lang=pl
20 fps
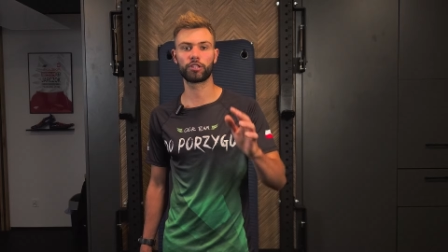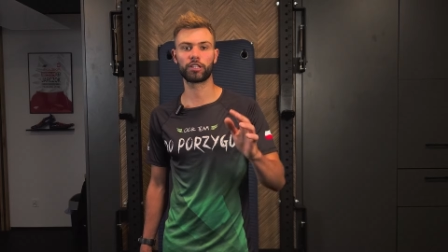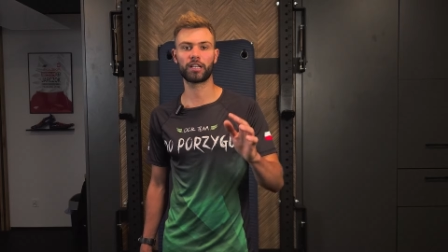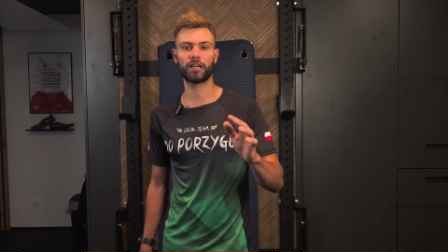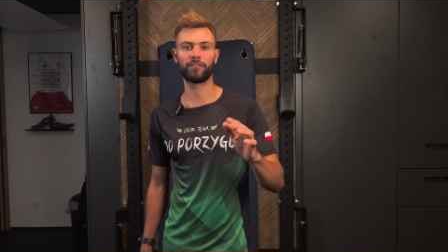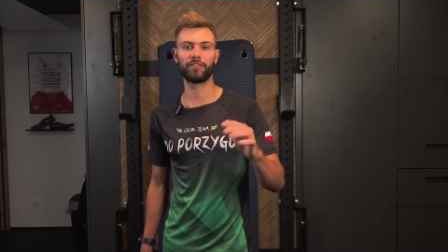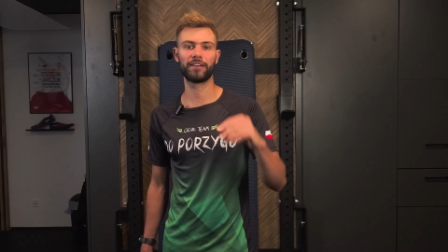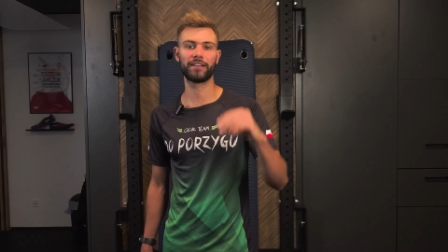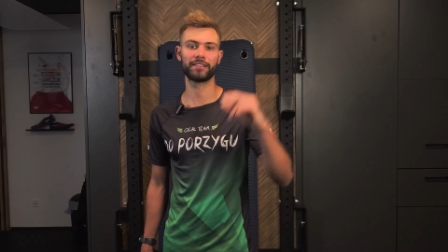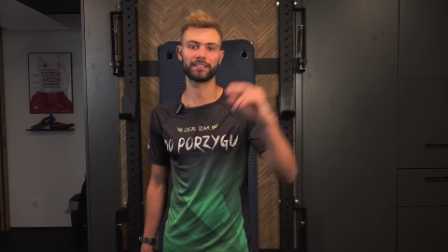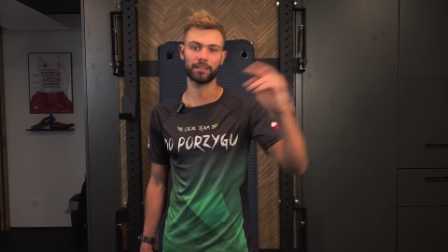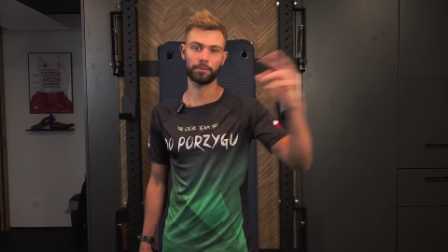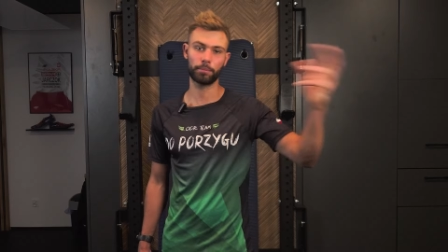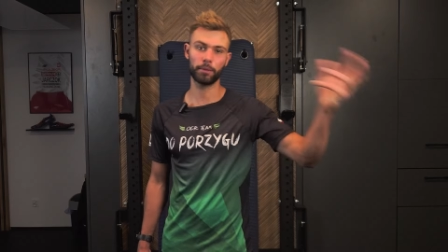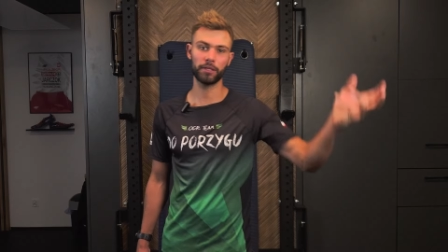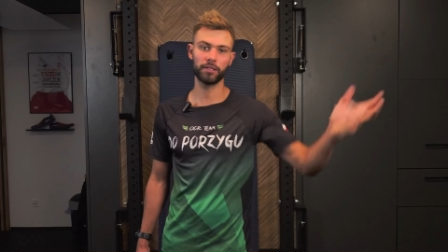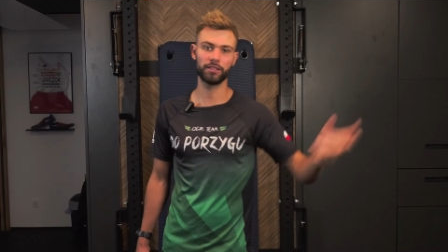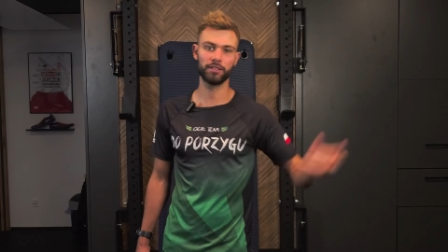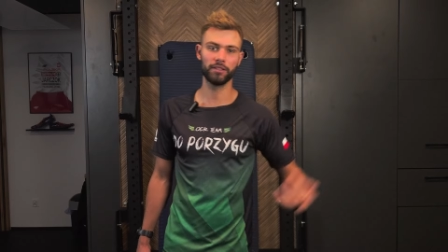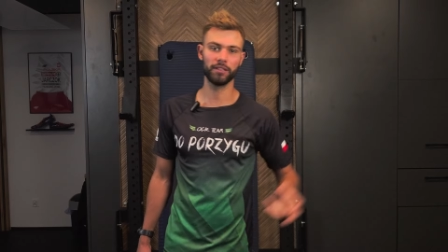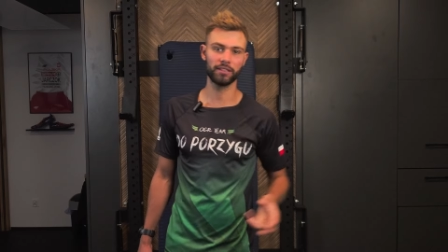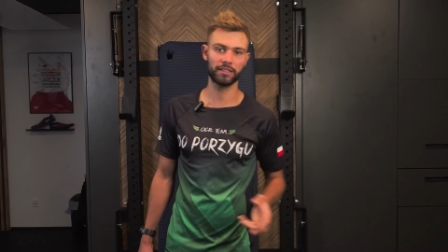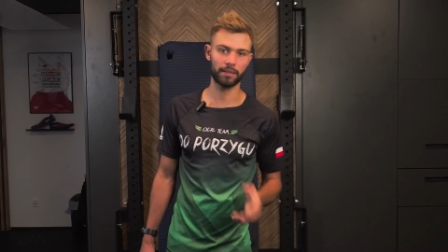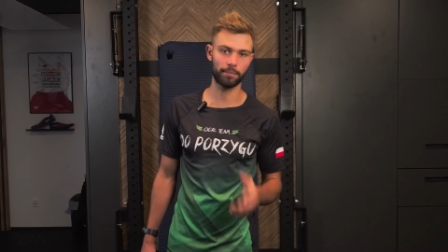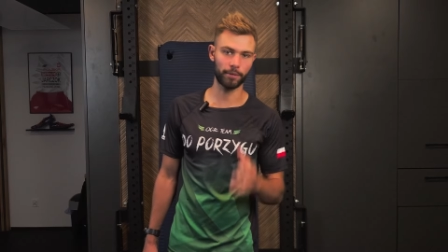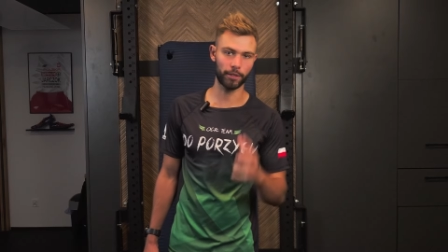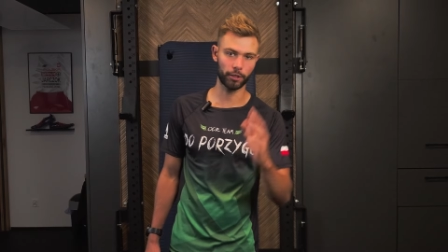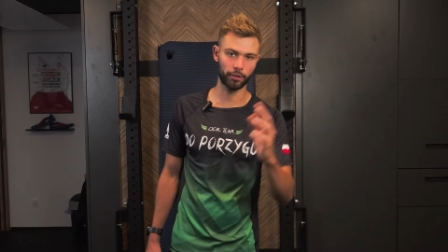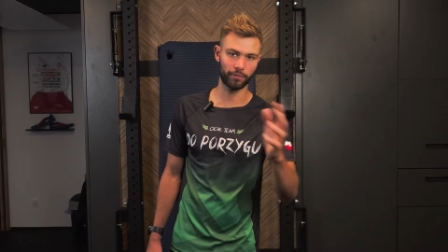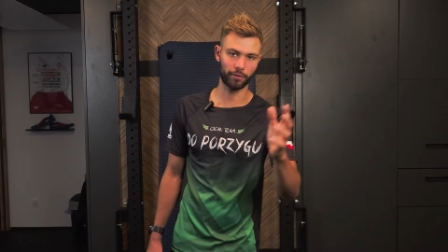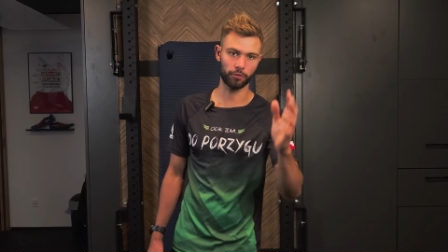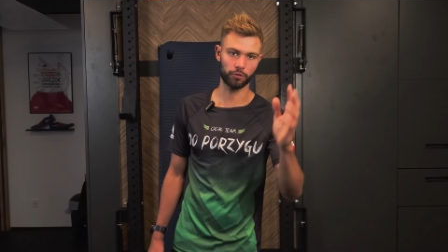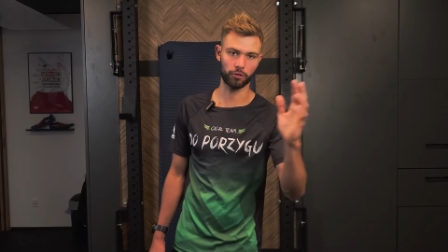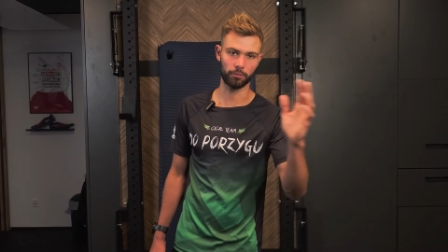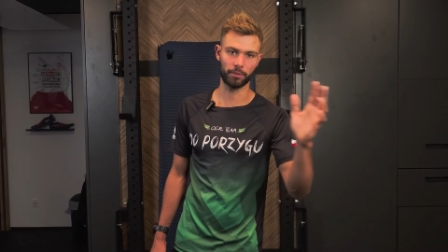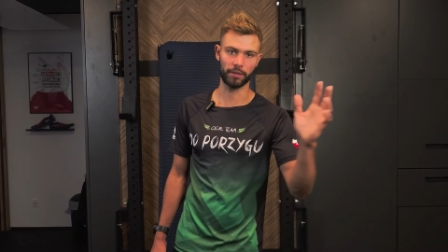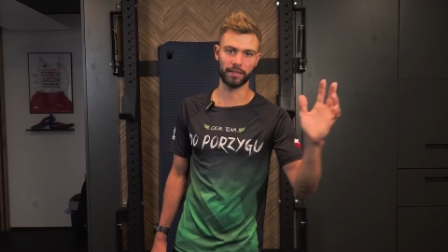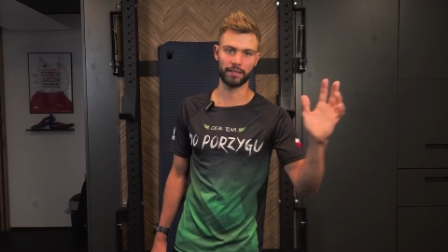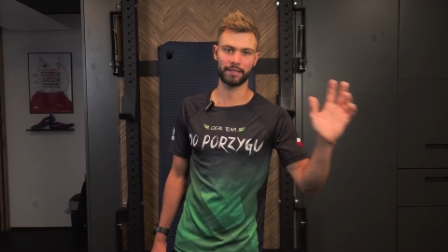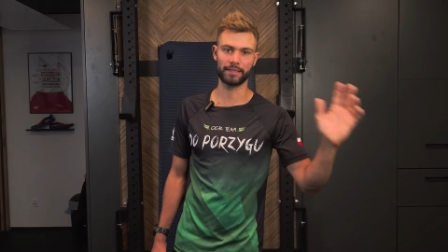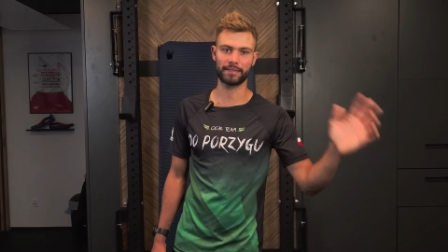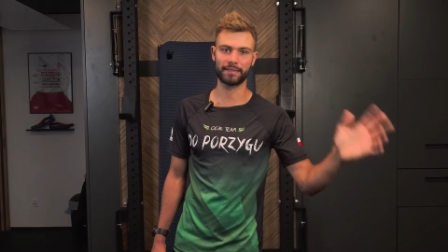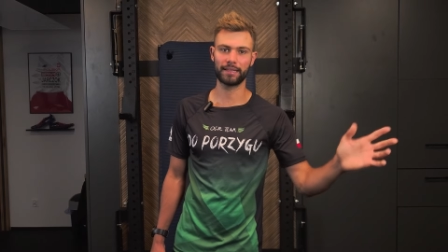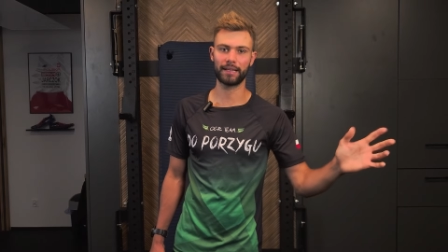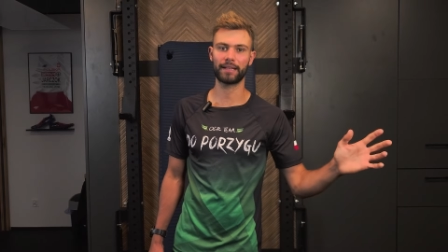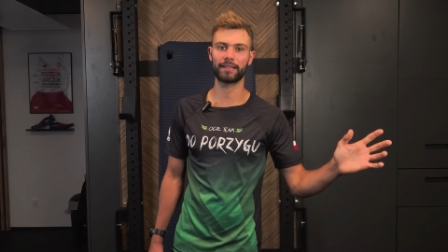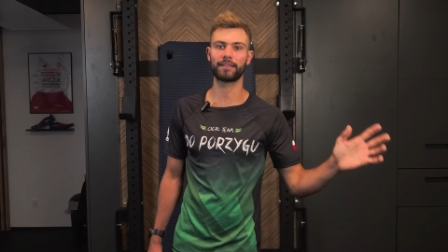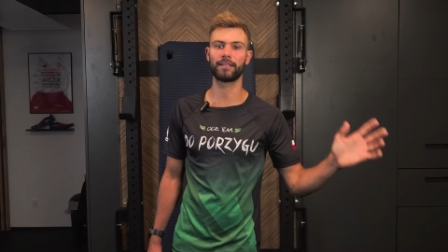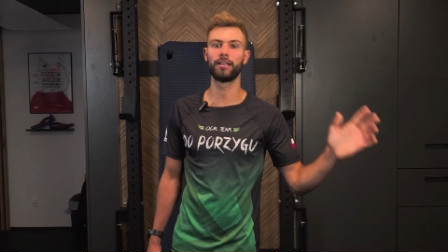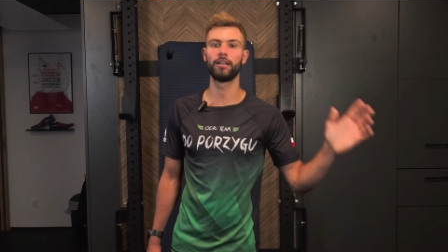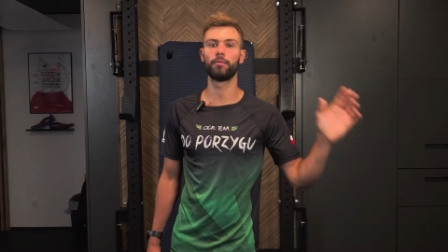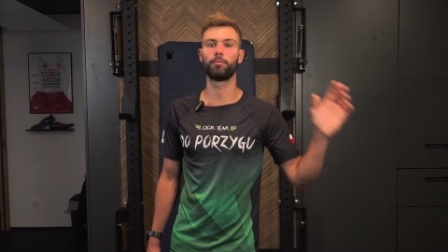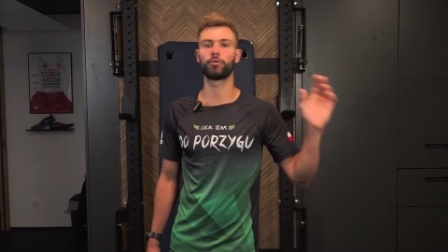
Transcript: ciekawe, za 5 dni zaplanował sobie start,